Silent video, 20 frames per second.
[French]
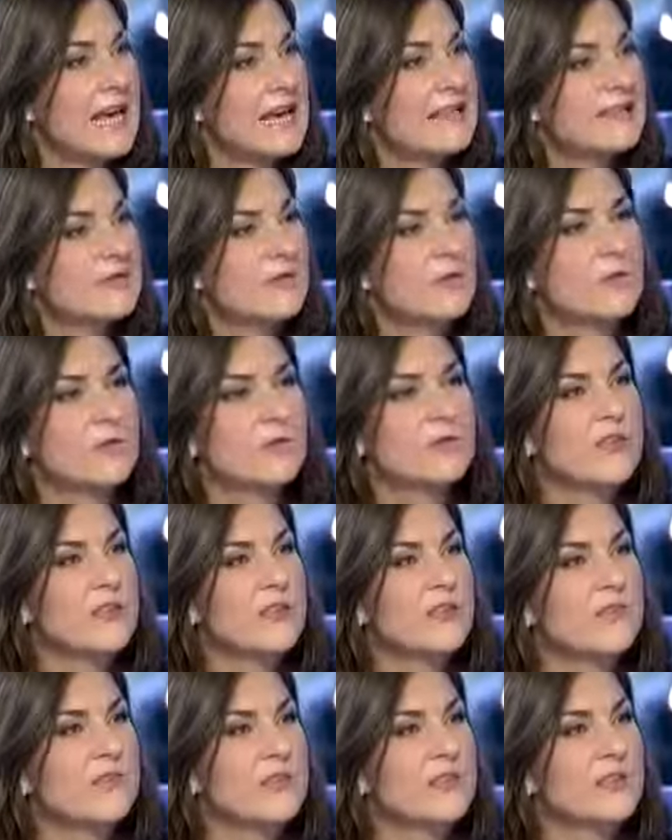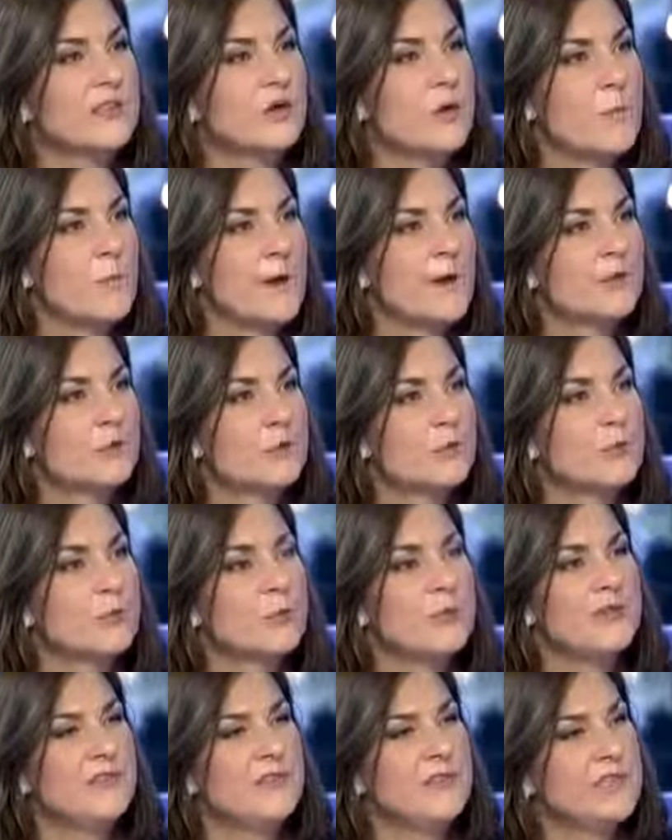Est-ce que vous allez faire des campagnes de
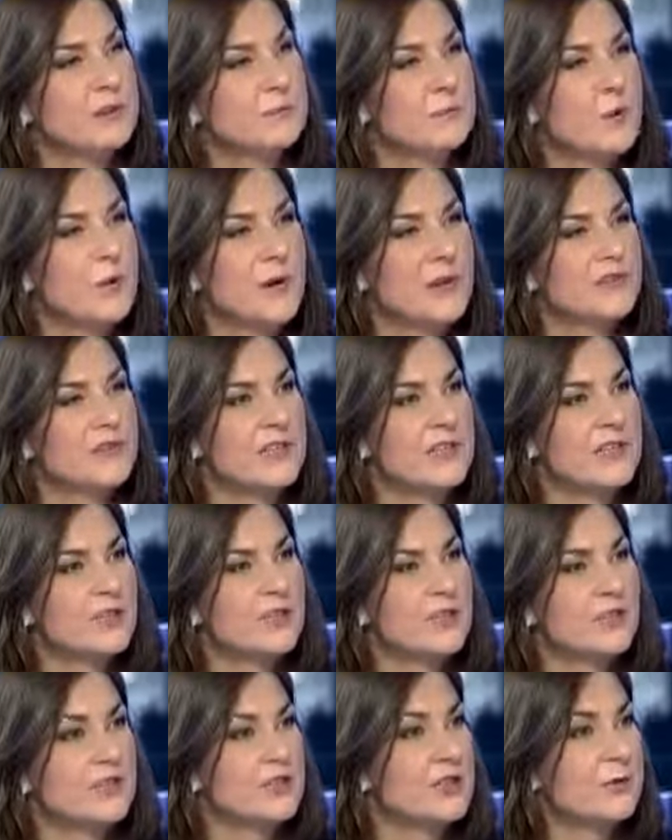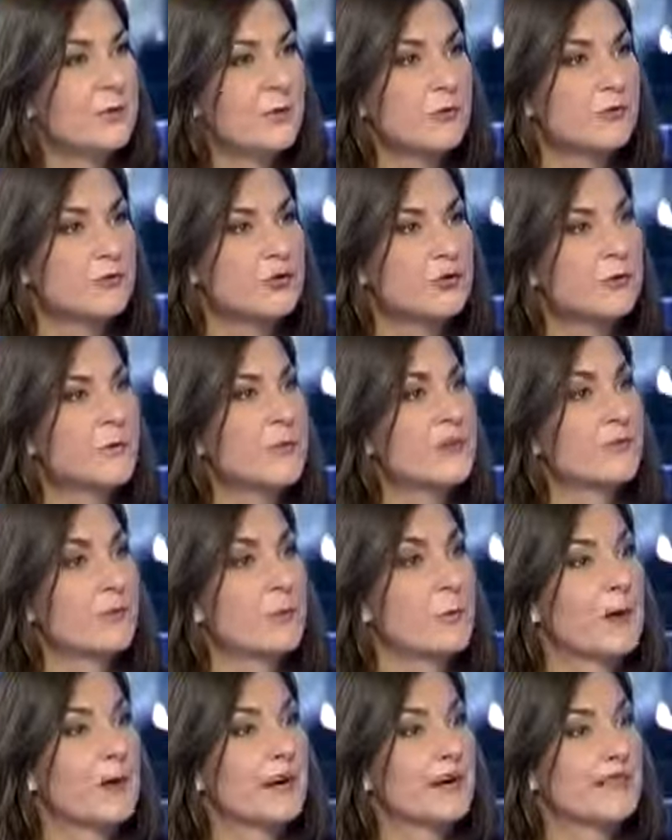publicité pour prévenir les gens J'y pense juste parce
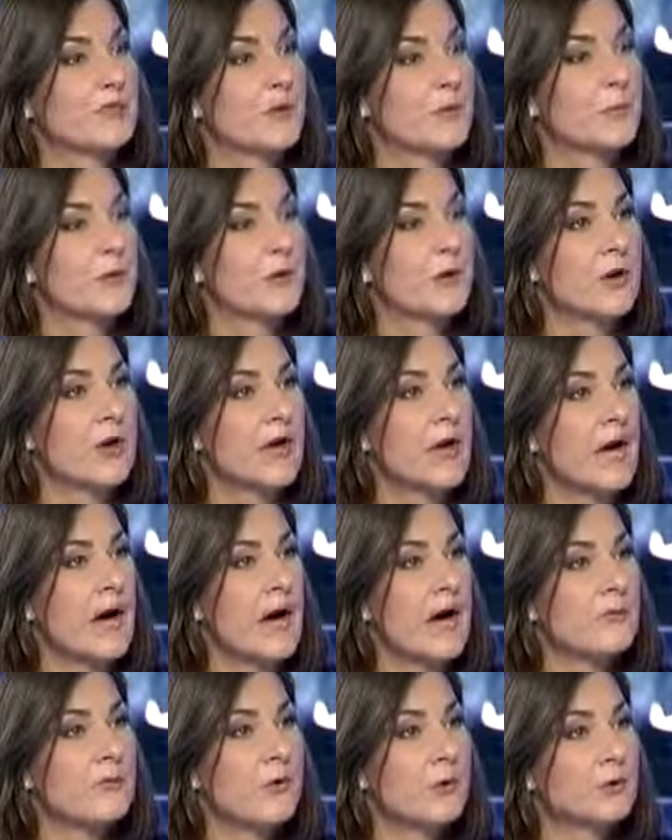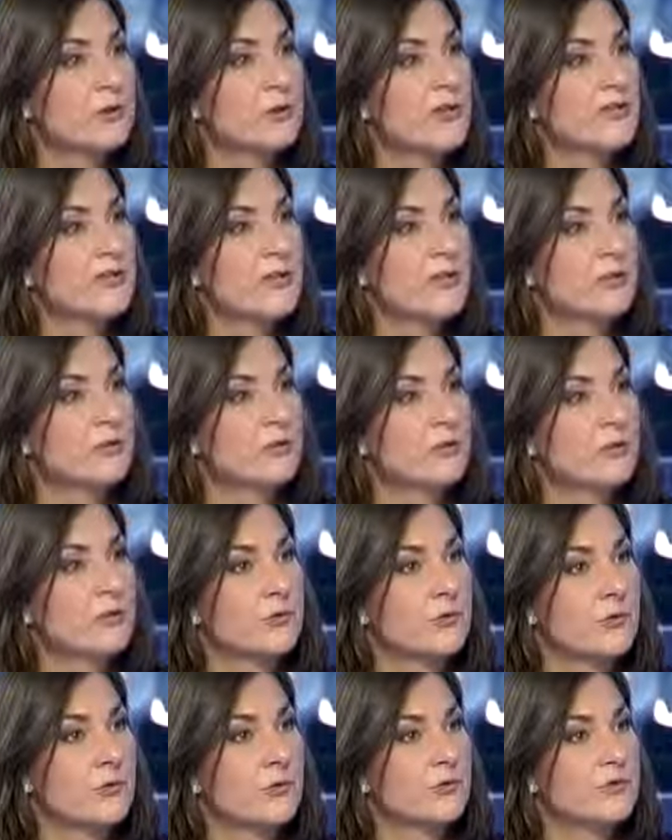que par exemple, avoir une arnaque sur son